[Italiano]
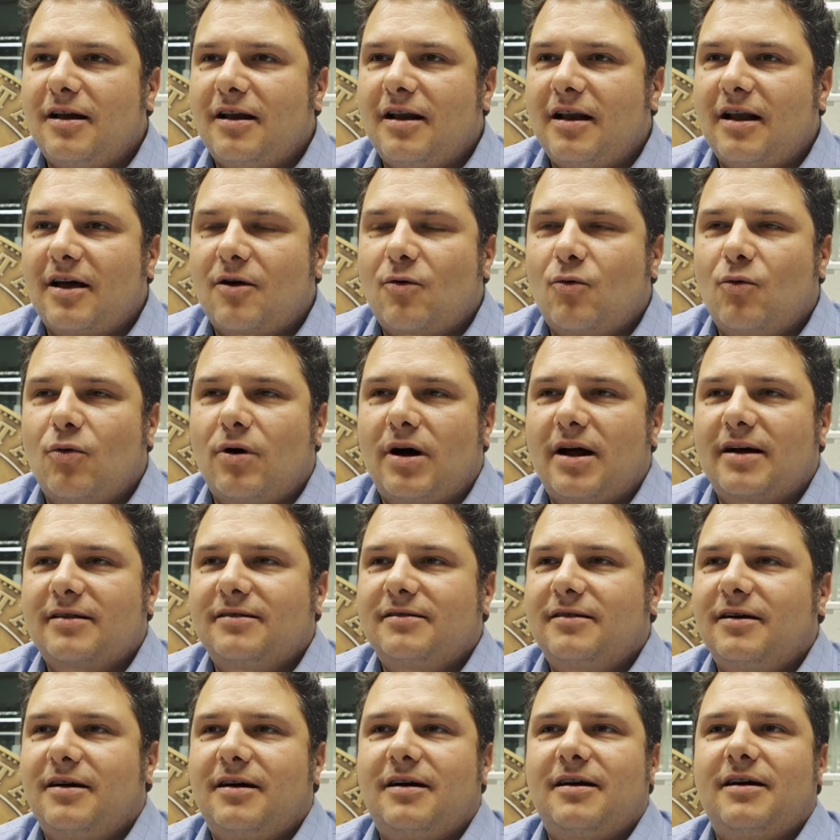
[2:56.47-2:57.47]
la
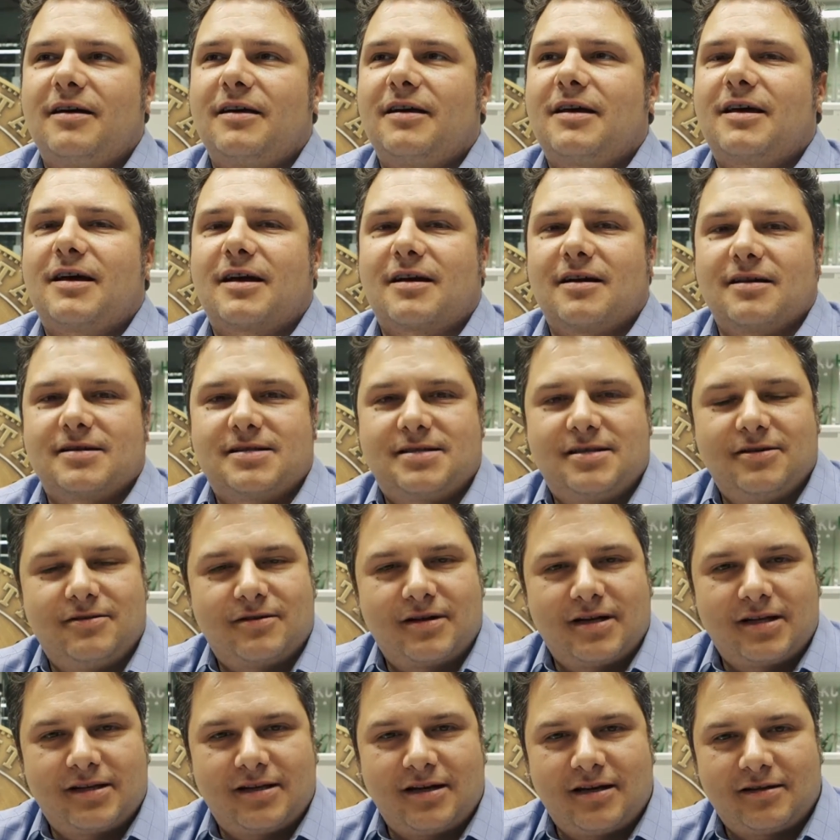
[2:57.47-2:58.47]
quarta
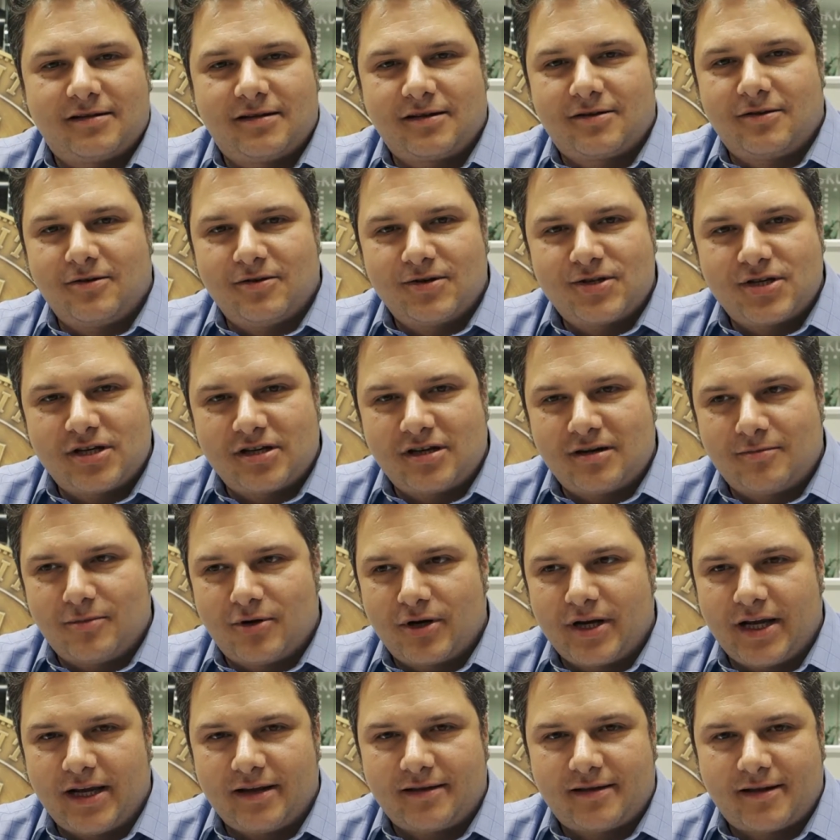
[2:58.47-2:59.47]
incarnazione della tecnologia della
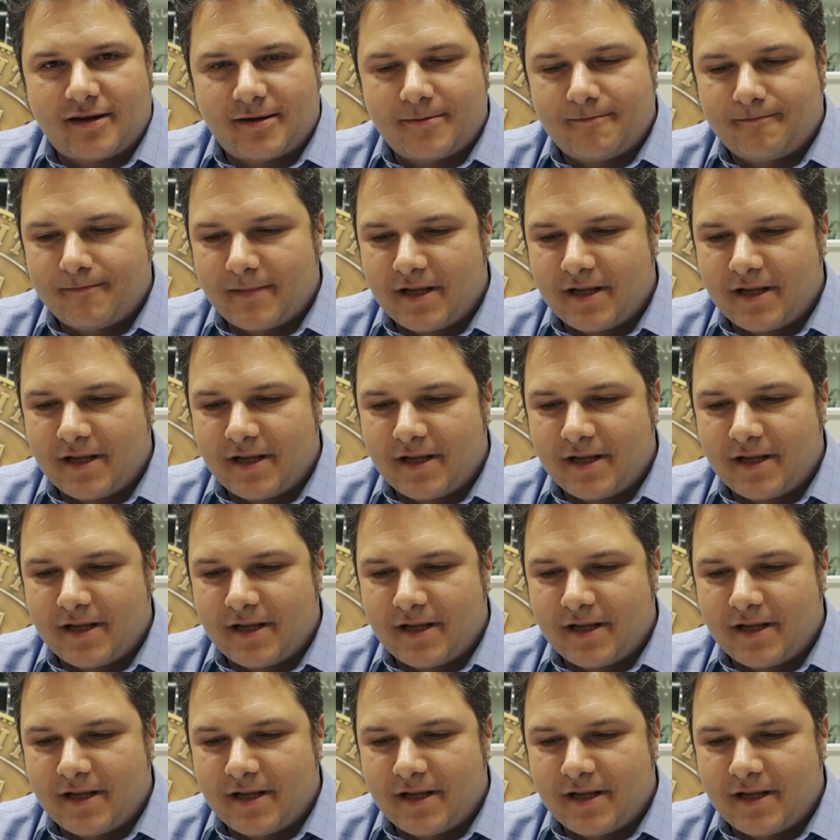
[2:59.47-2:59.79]
moneta.